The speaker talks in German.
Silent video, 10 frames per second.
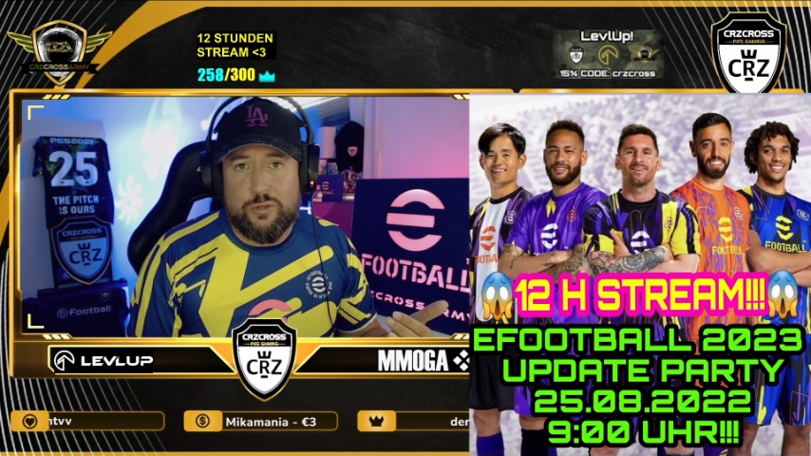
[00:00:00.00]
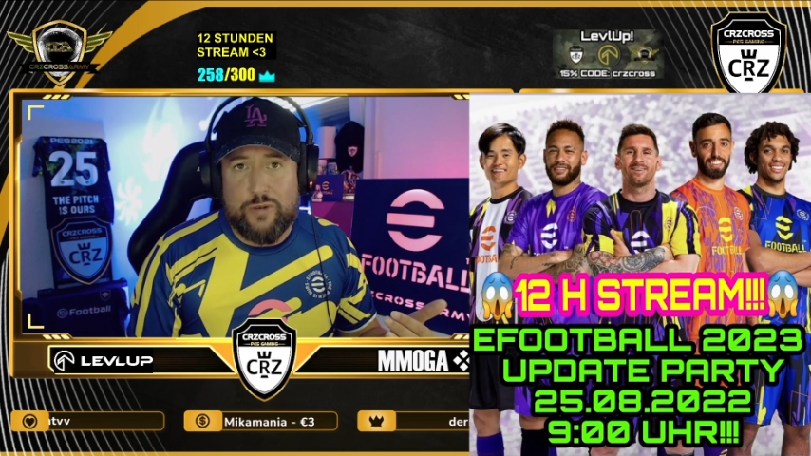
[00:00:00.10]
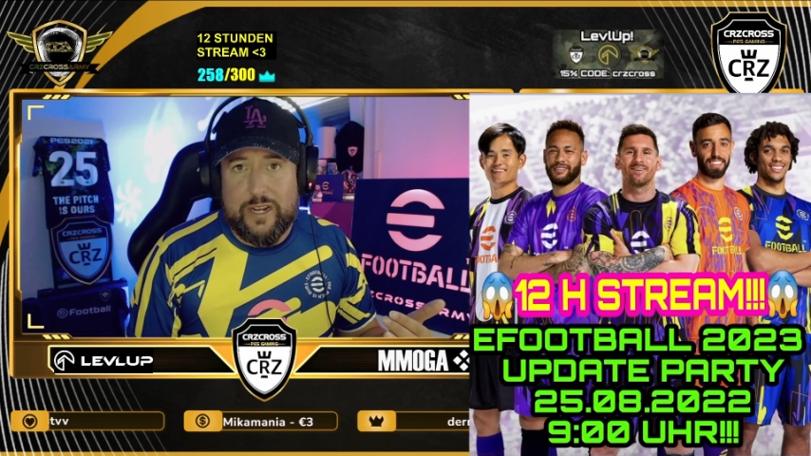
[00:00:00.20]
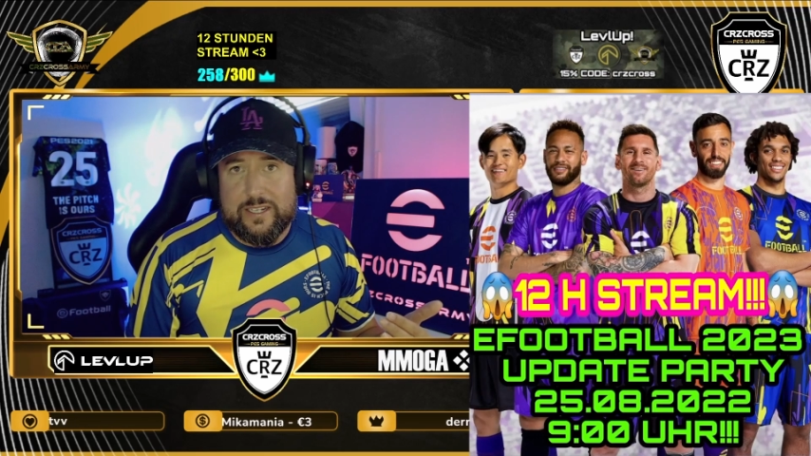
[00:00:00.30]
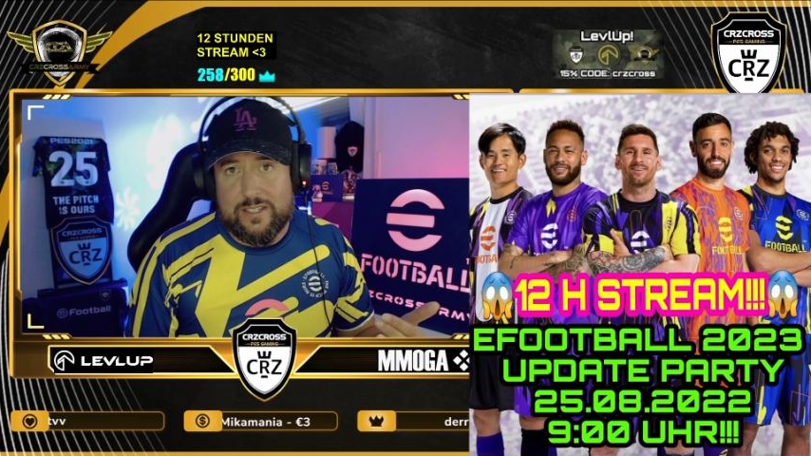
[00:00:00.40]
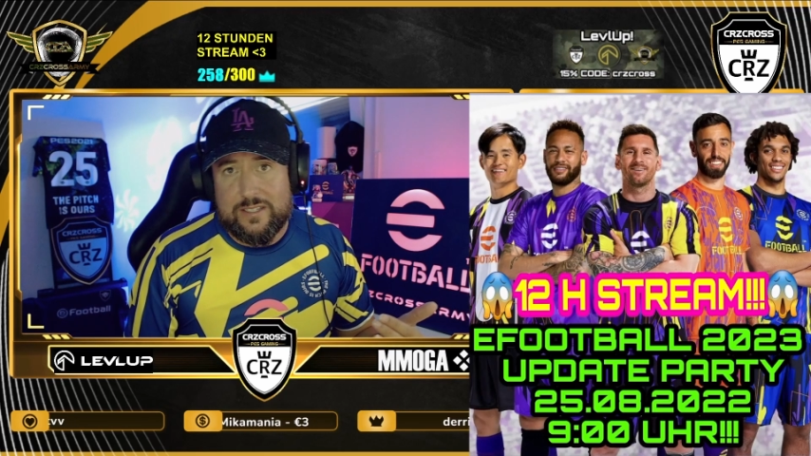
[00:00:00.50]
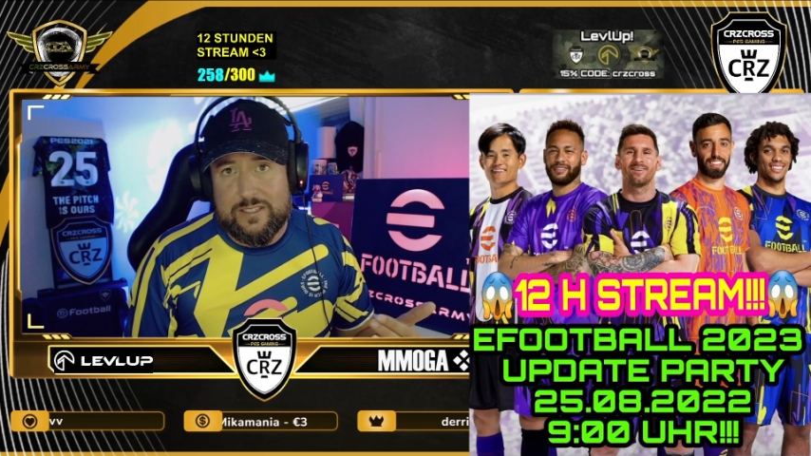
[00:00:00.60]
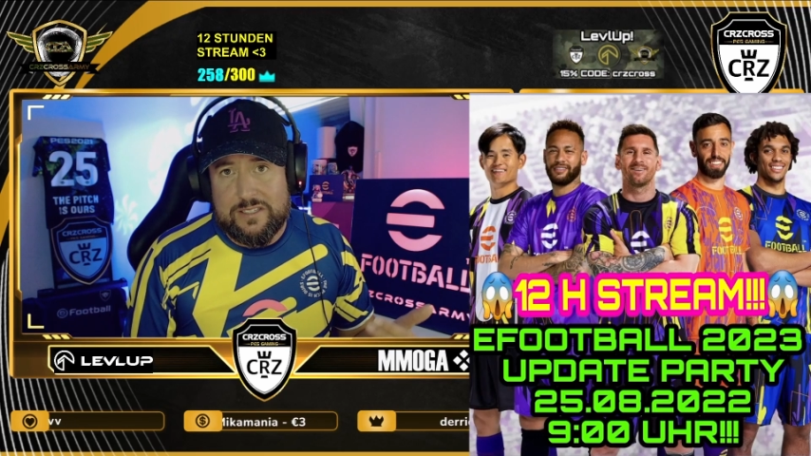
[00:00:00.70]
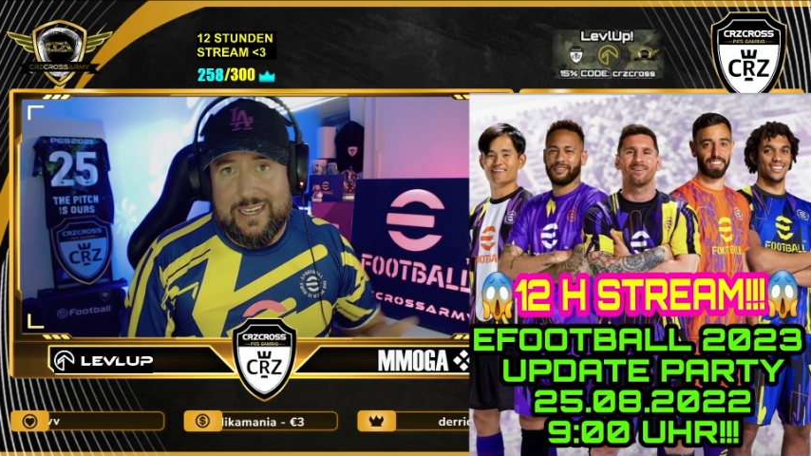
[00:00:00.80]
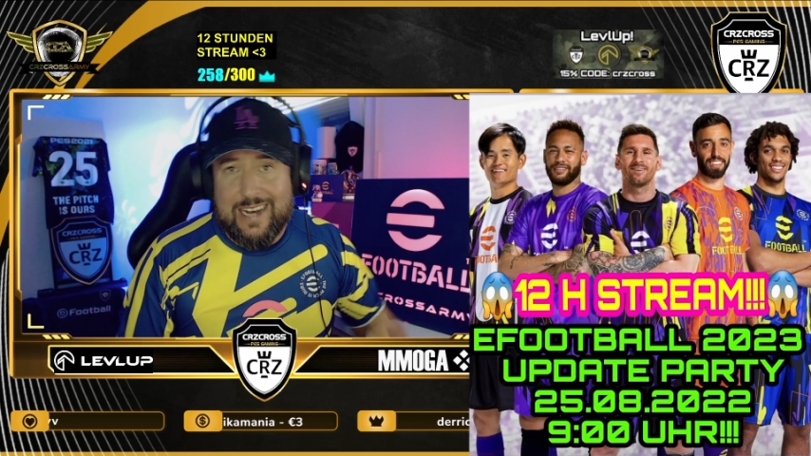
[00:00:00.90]
Creator
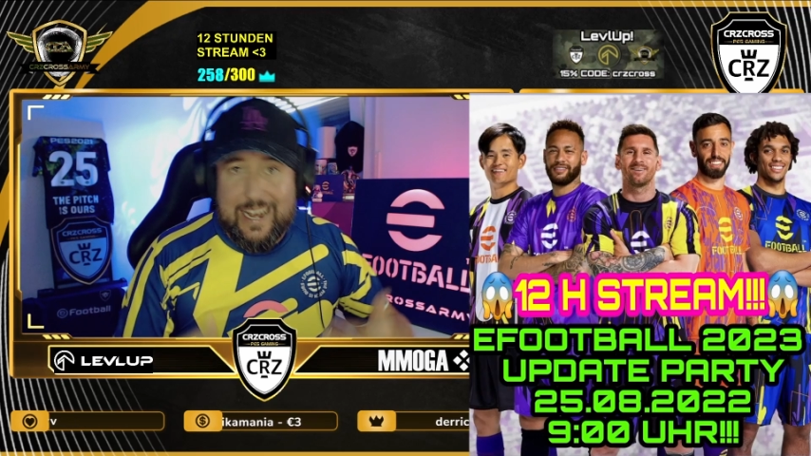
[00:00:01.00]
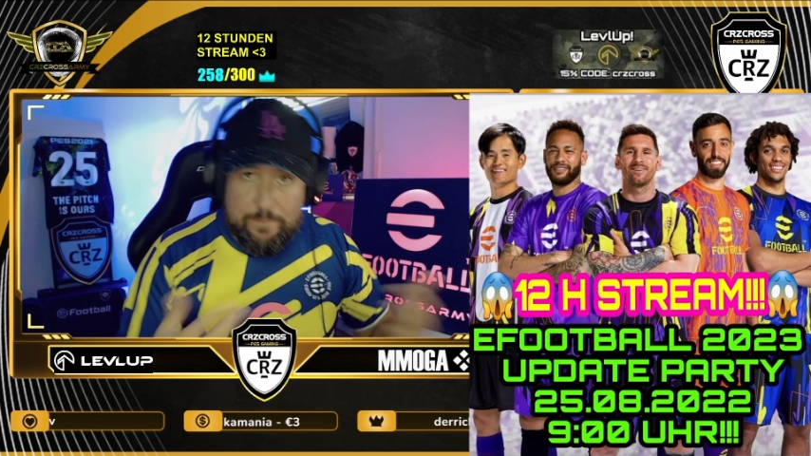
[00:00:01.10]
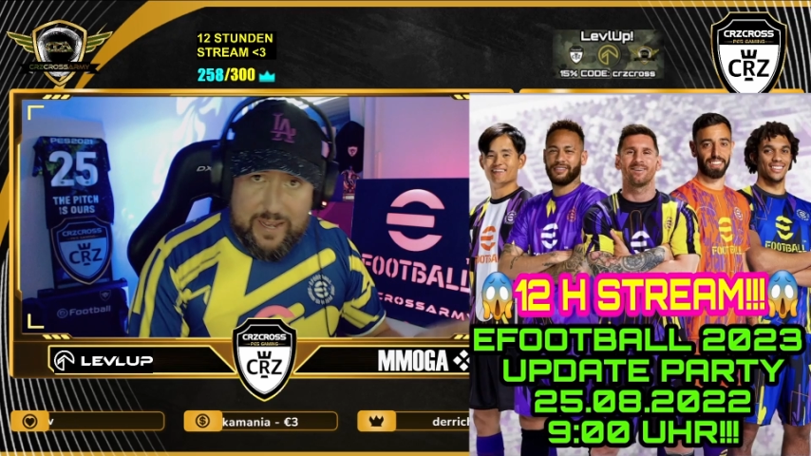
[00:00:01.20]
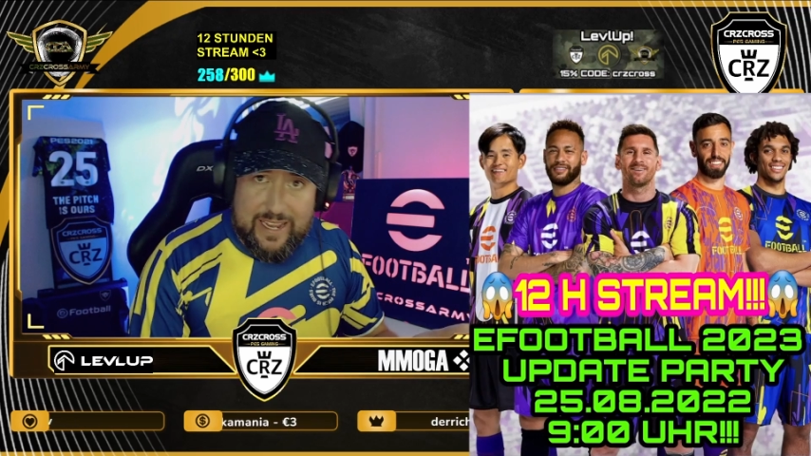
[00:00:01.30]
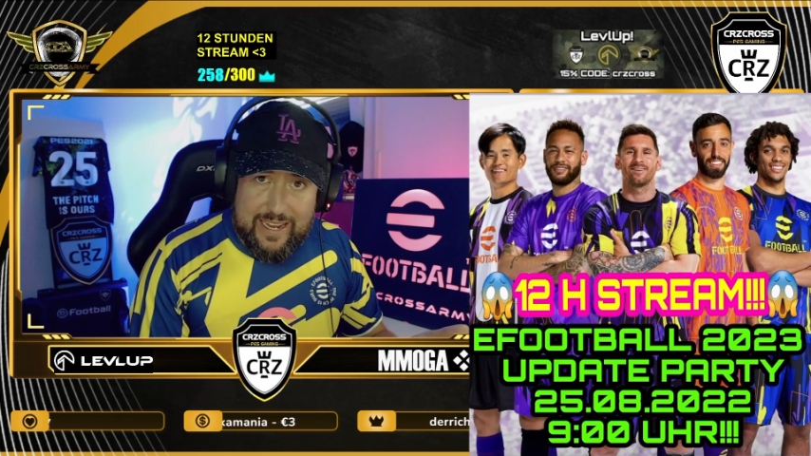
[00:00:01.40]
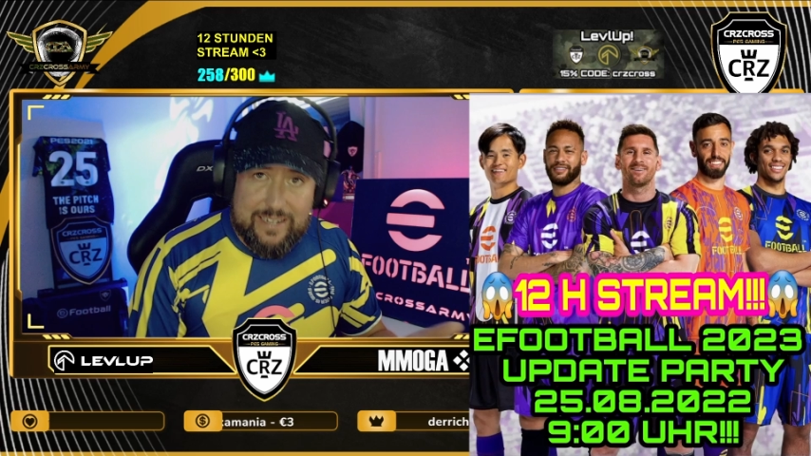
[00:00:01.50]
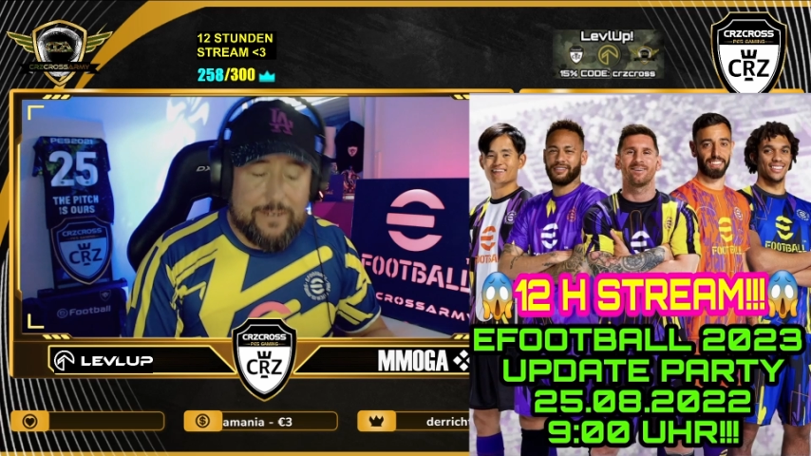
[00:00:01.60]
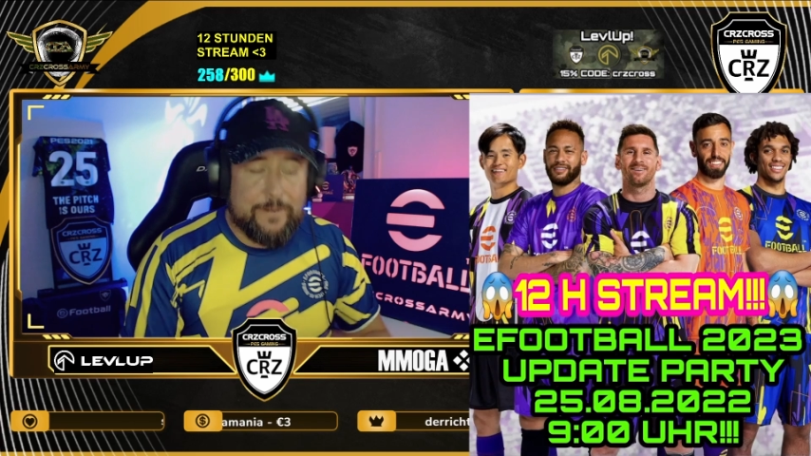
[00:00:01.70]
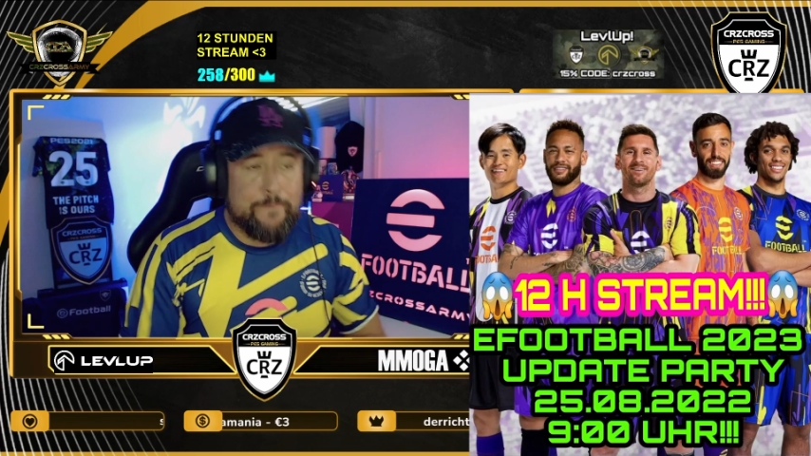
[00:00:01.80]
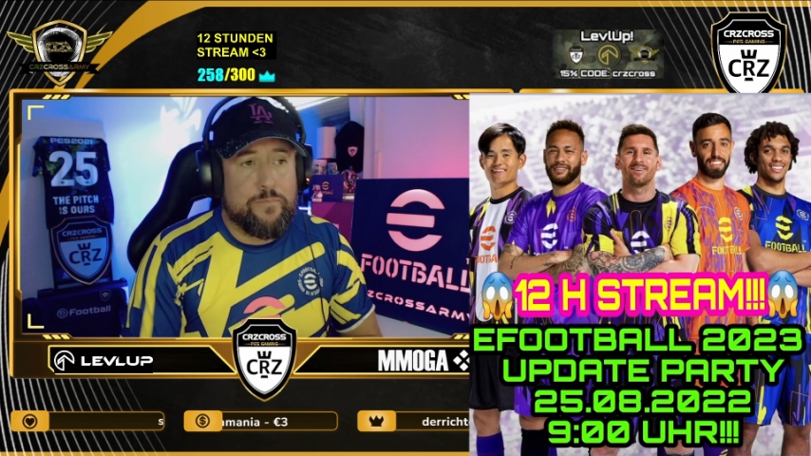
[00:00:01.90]
sind, die rein payen,